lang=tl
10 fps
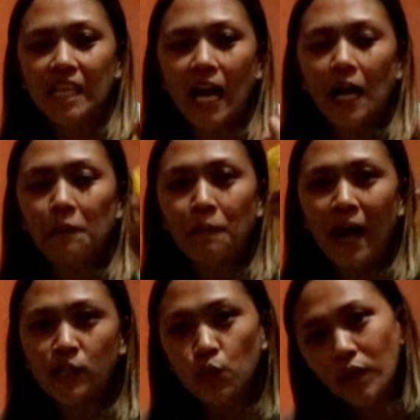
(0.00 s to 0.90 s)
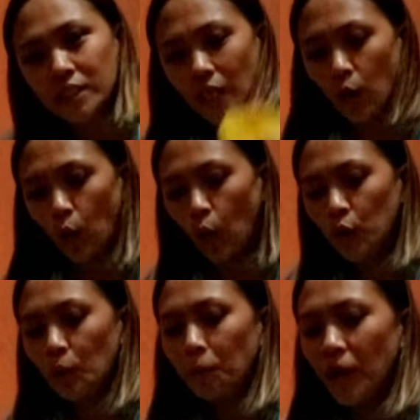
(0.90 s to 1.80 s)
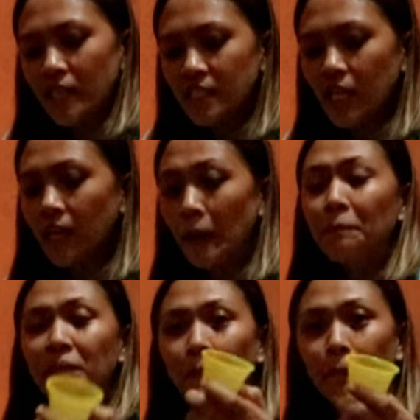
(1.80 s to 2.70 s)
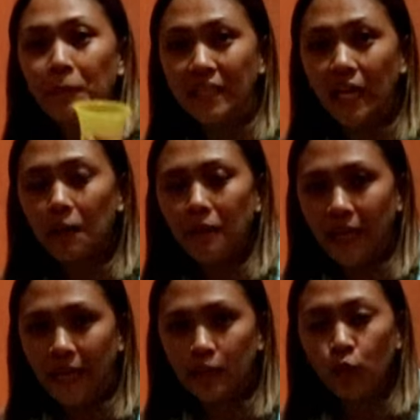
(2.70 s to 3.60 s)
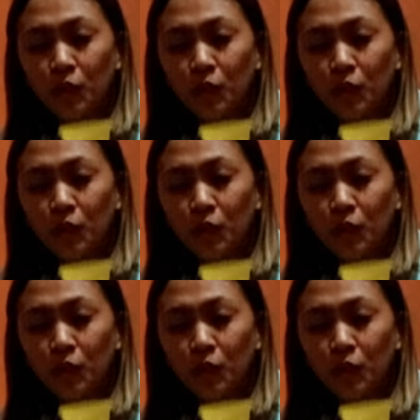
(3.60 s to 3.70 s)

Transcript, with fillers: sa baso ng taho. Yung plastic cup na pinakamaliit.